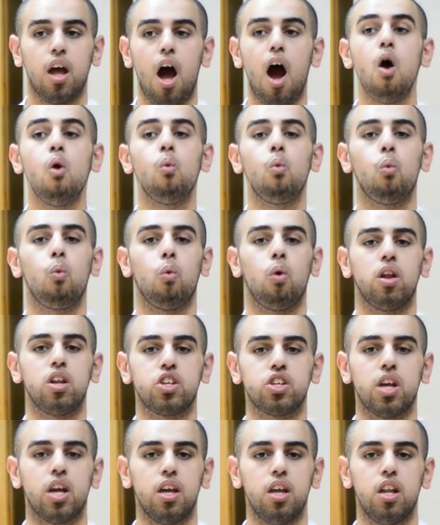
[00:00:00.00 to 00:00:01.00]
اول
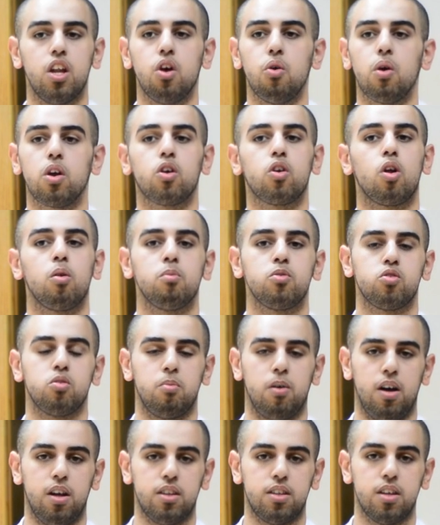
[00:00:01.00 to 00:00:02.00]
شيء اللي هو
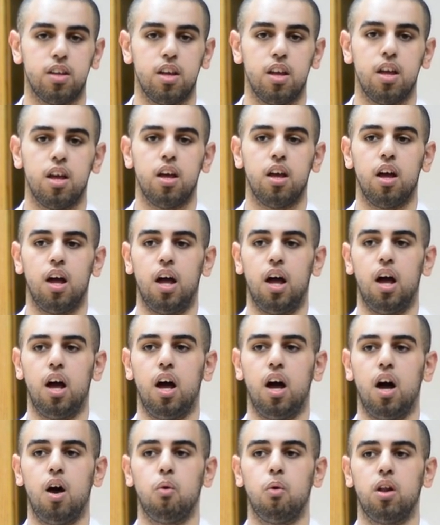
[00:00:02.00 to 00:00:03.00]
الكروموزومات آه،
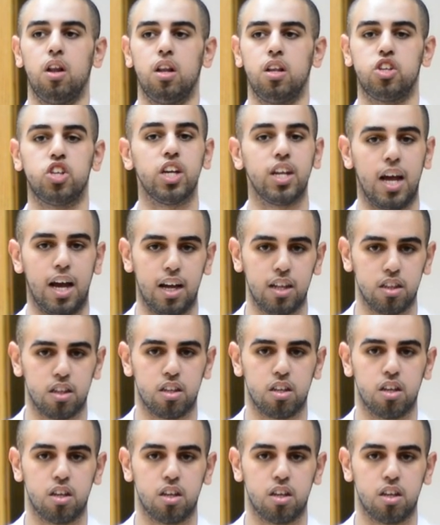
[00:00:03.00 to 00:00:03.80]
او الجينات